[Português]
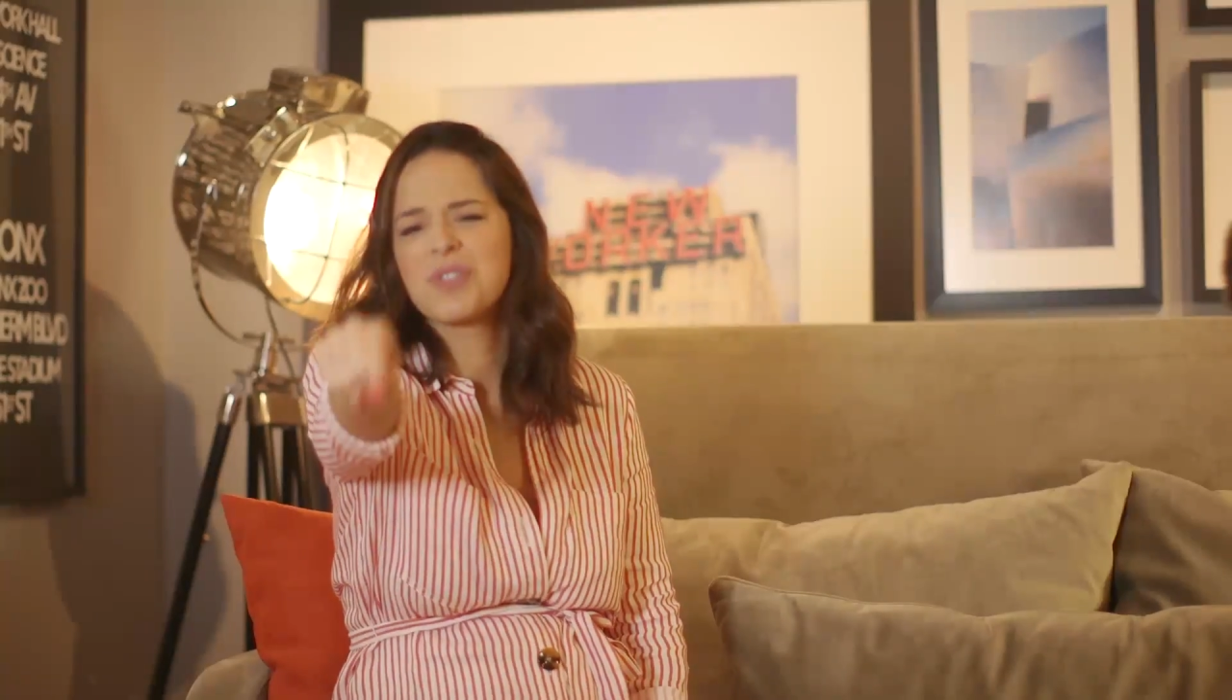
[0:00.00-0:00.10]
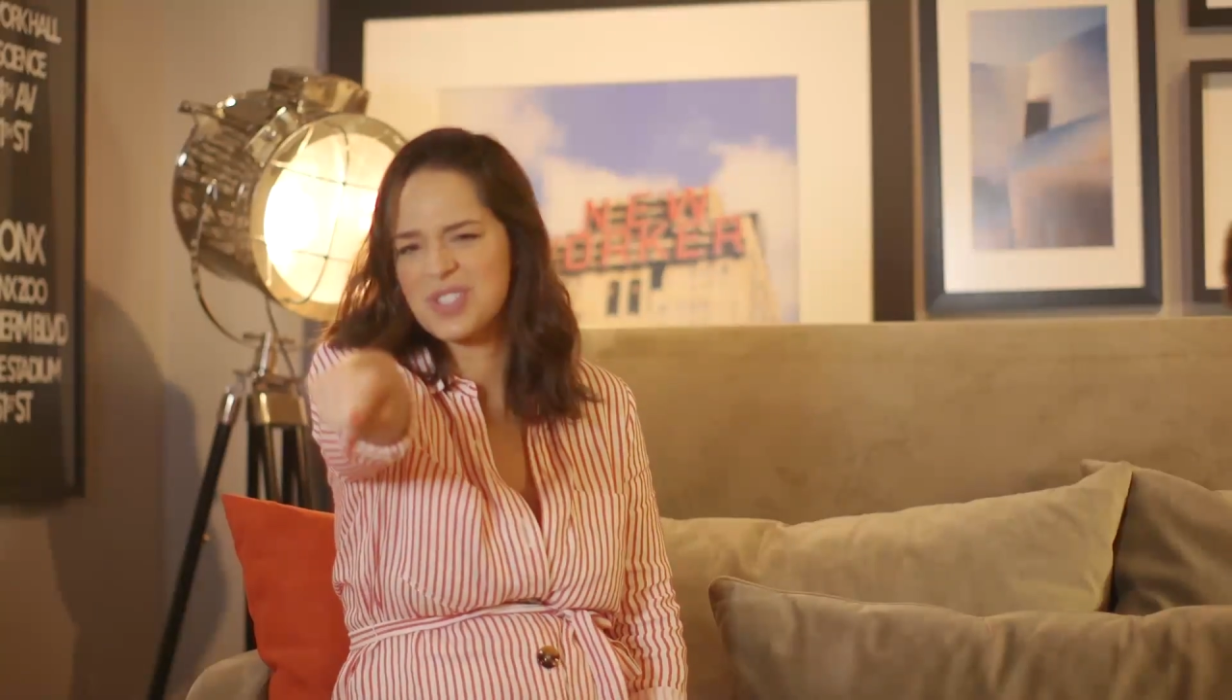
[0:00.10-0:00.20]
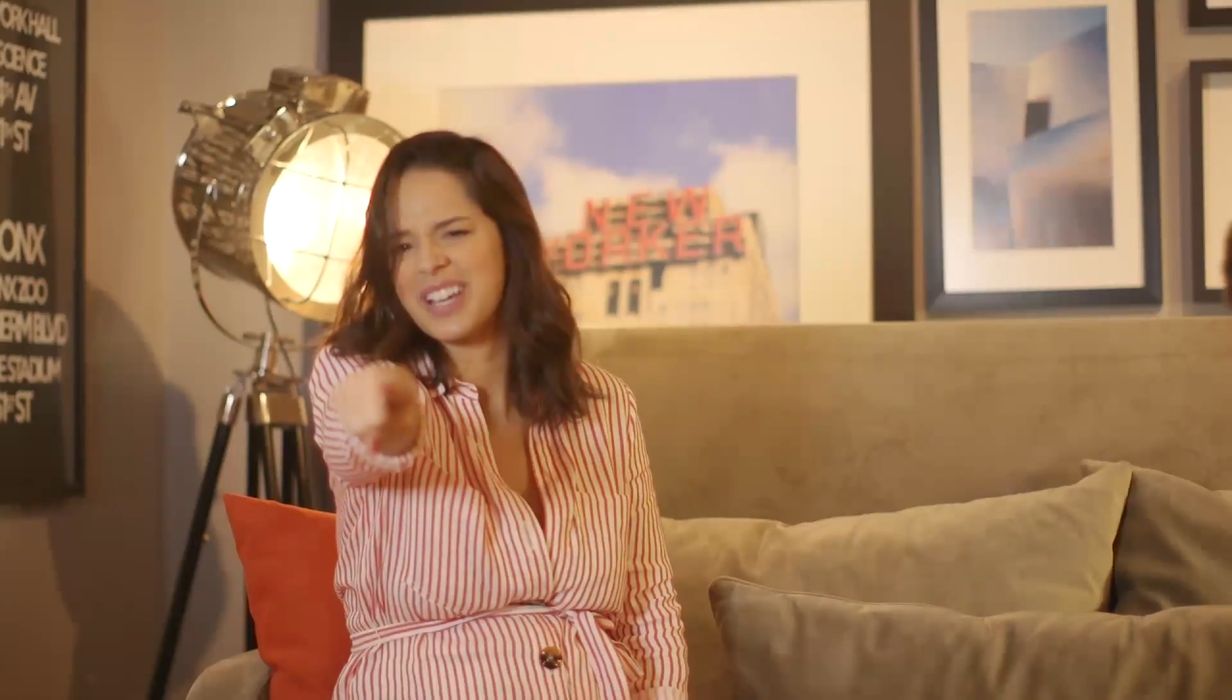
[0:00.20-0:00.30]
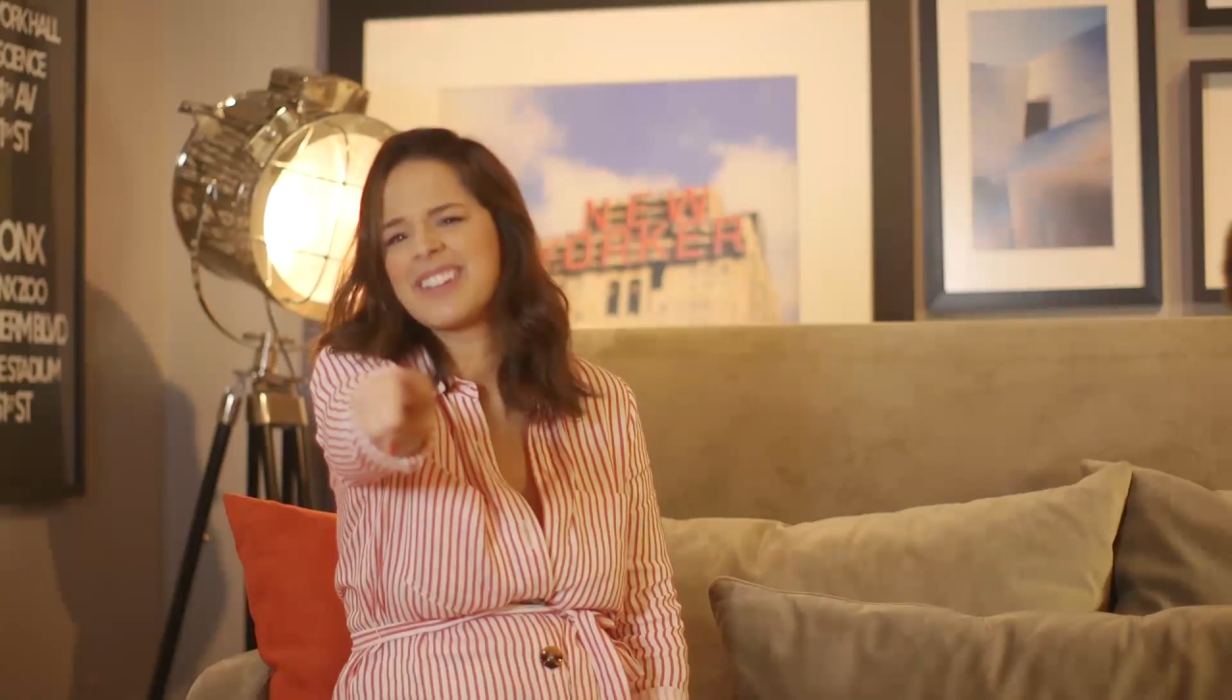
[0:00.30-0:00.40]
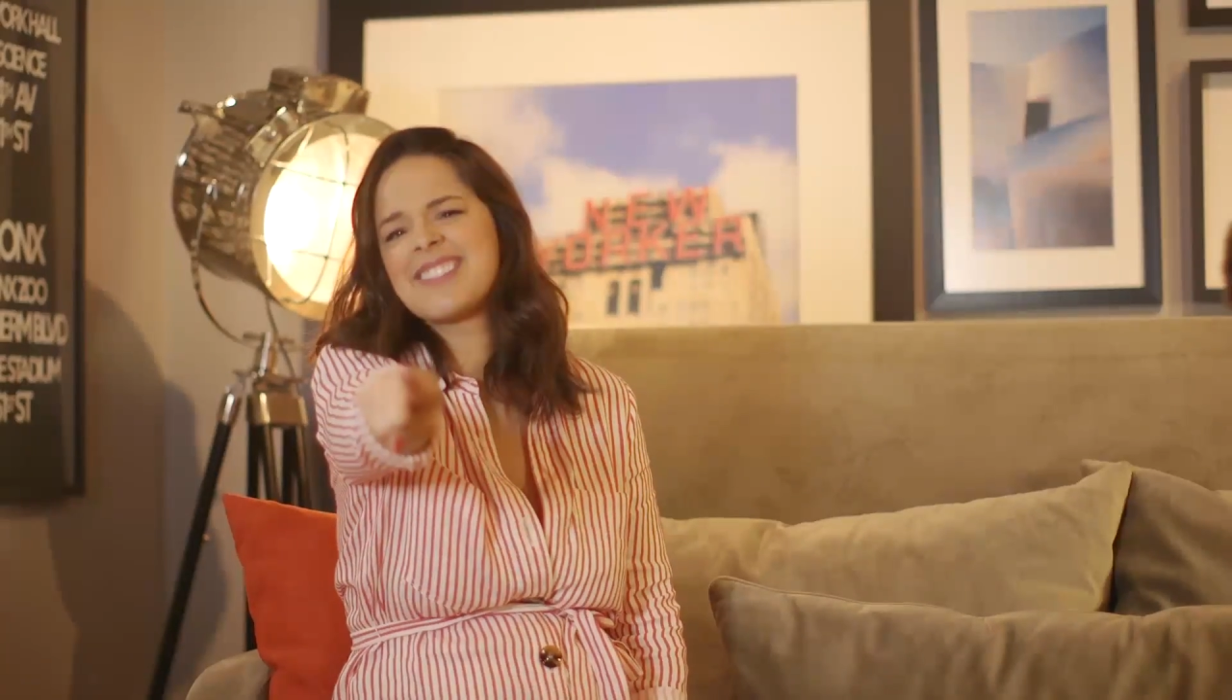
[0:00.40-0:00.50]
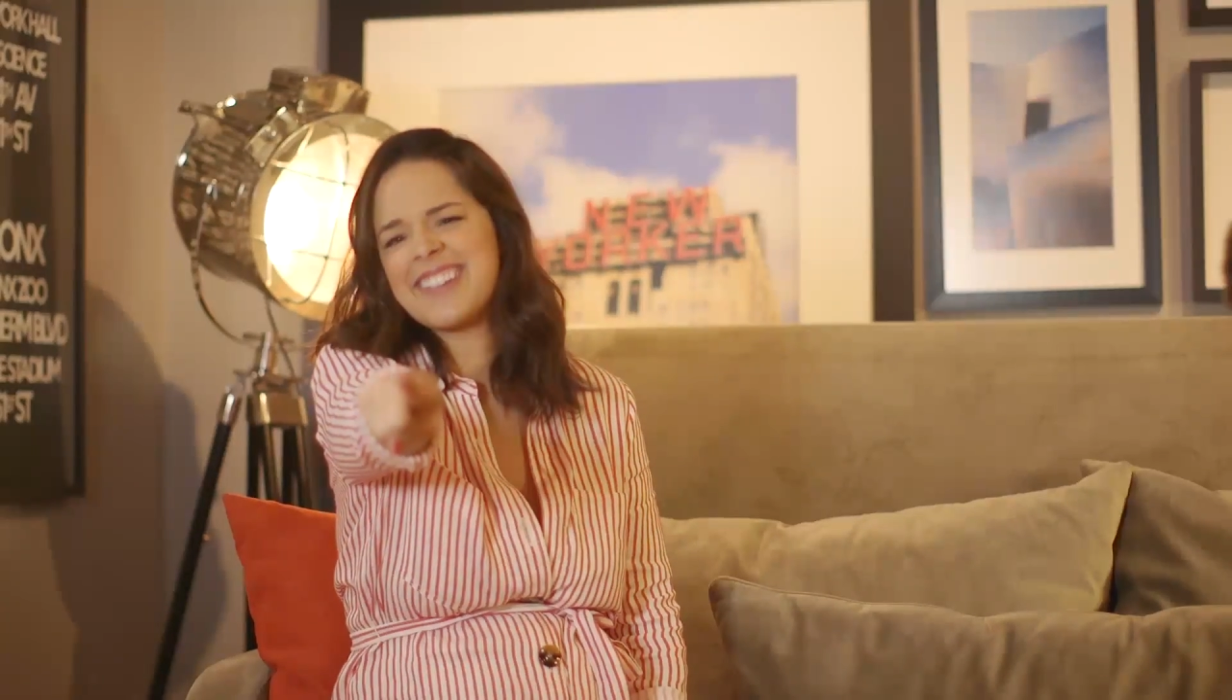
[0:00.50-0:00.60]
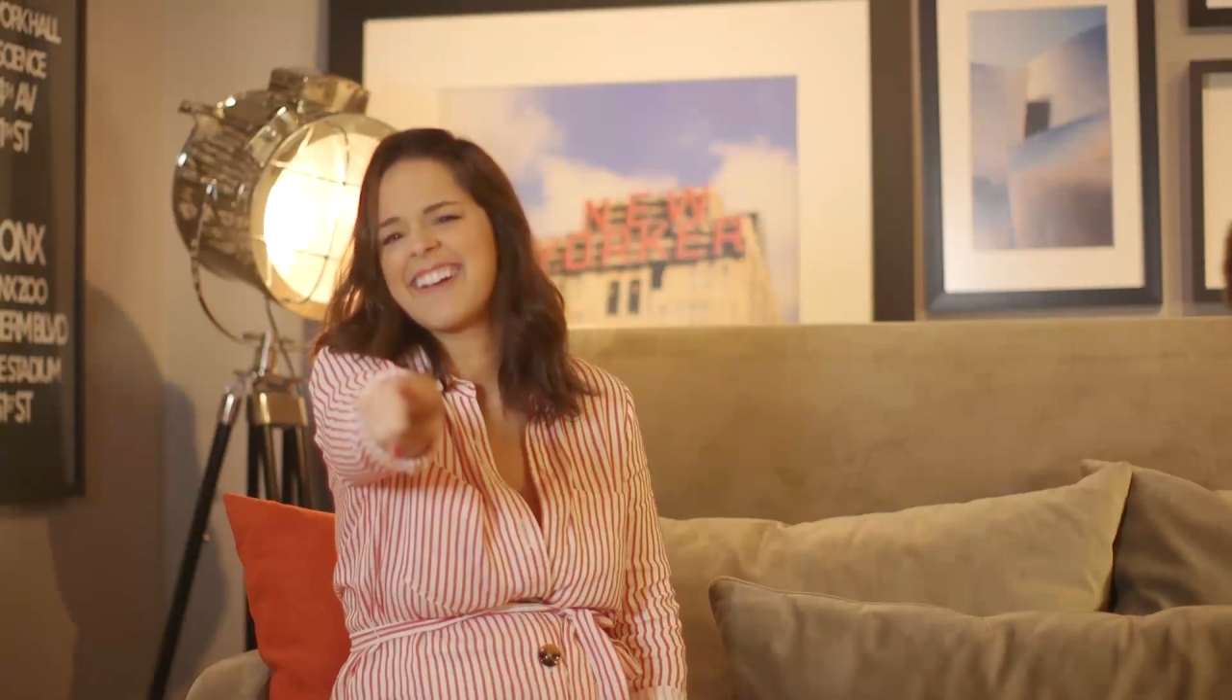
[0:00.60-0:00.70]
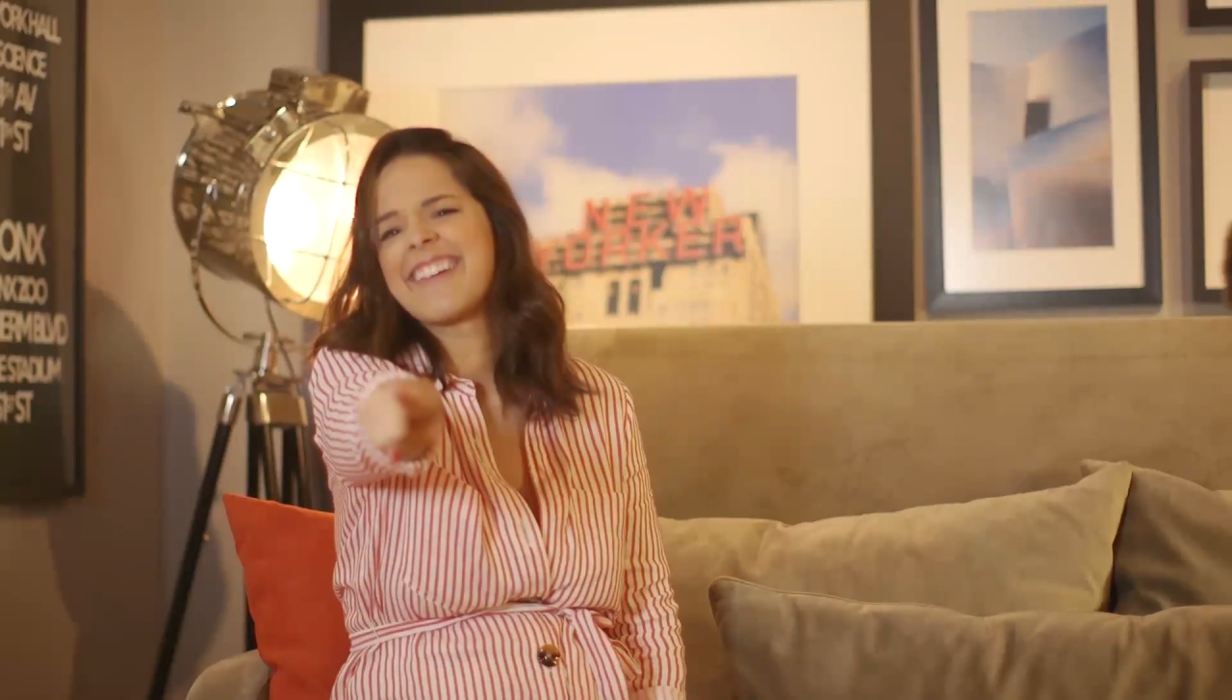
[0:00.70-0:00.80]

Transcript: você ainda está